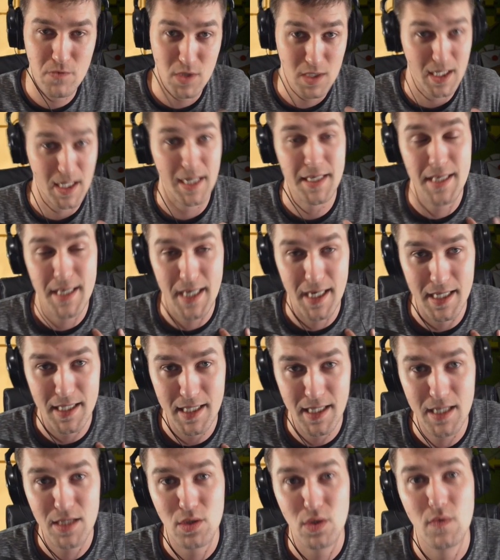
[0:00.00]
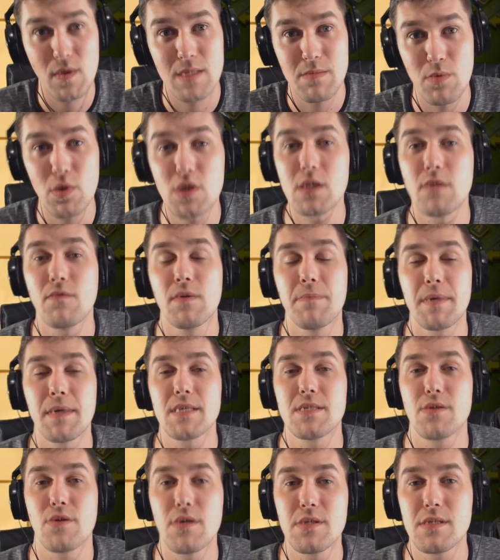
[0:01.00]
вот как я, да, то, возможно, вы
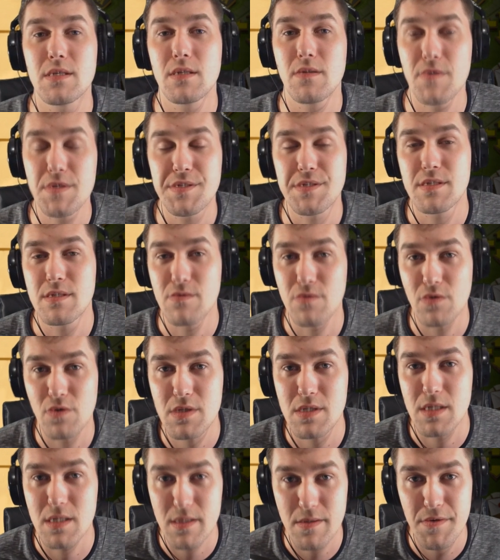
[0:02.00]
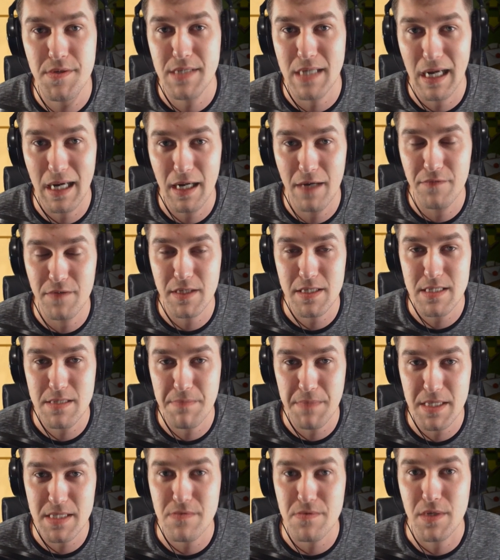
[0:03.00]
просрете 299 халявных
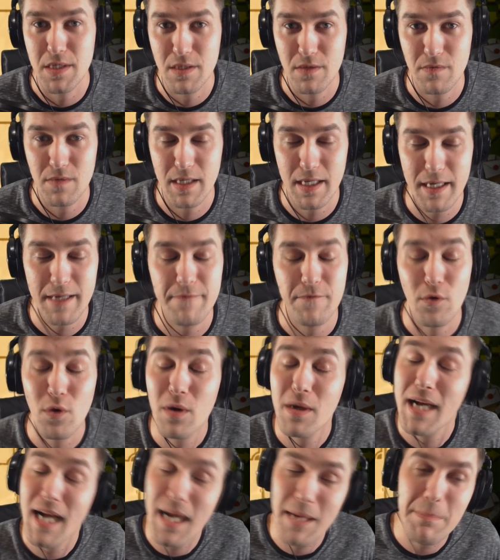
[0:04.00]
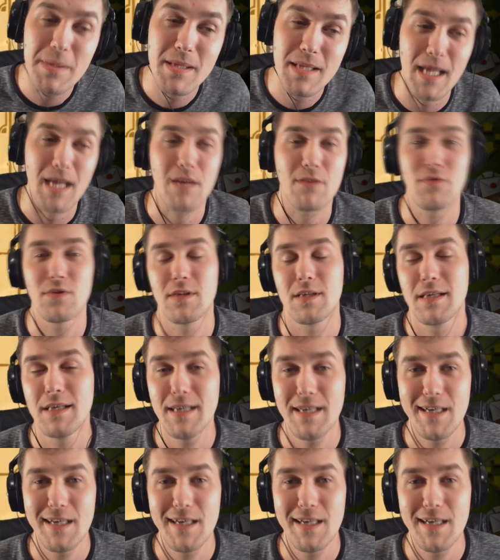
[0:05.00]
самоцветов, да. Но как бы так вот.